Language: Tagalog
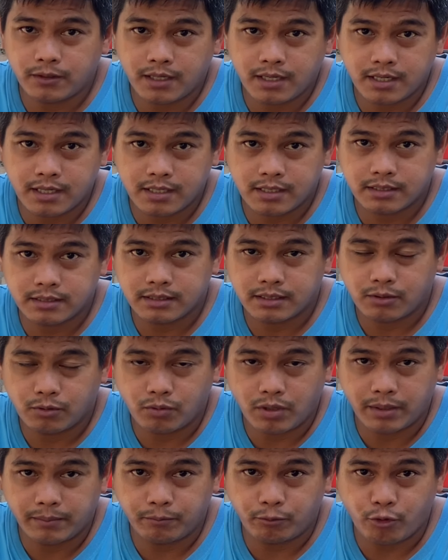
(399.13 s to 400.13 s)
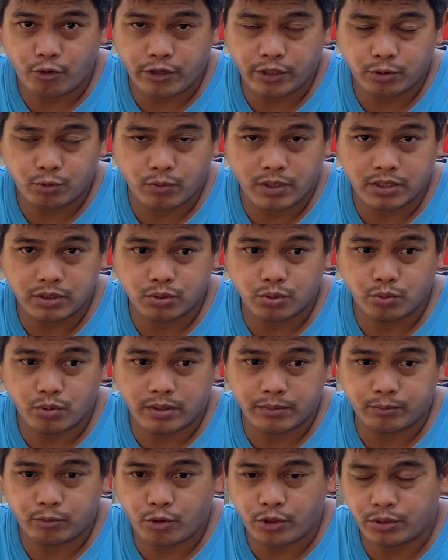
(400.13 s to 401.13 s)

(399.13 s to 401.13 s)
ng 1.1 to 1.2 uh,